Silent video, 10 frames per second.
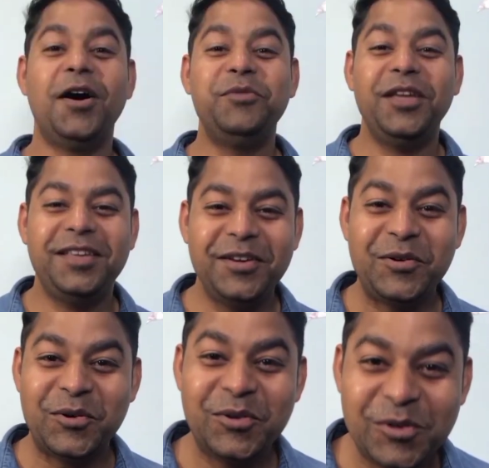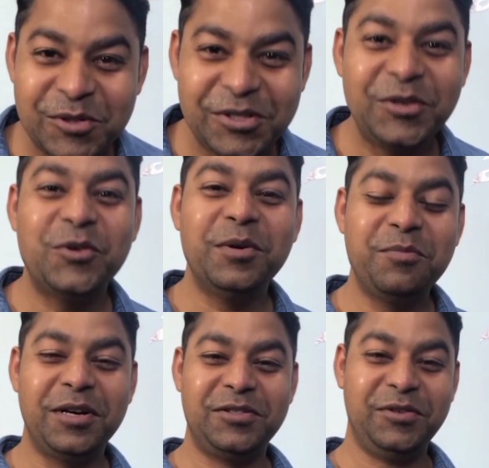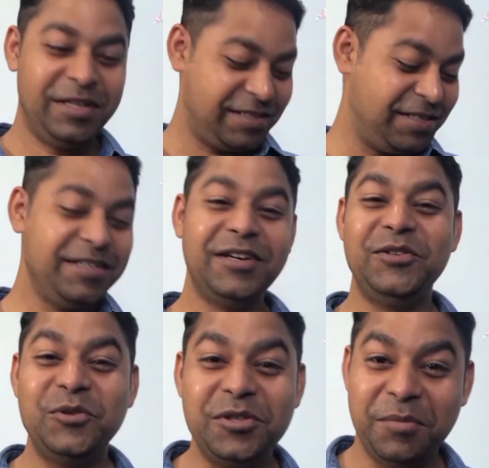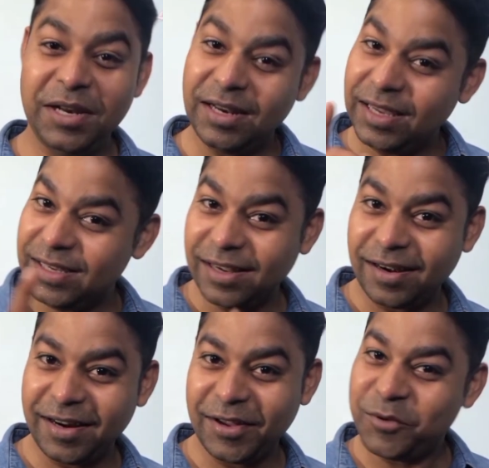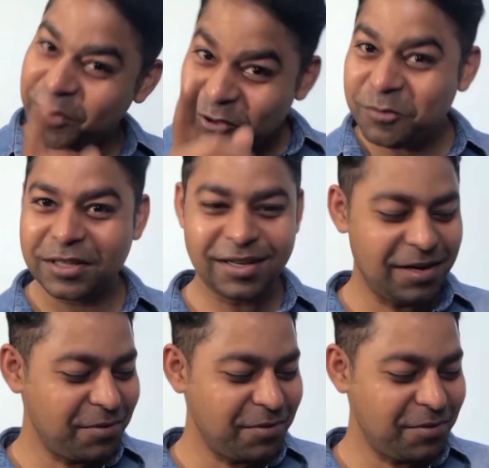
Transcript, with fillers: अब देखिए कौन कौन से कॉमन पासवर्ड है जिनका यूज हमें नहीं करना है और बिल्कुल मत करना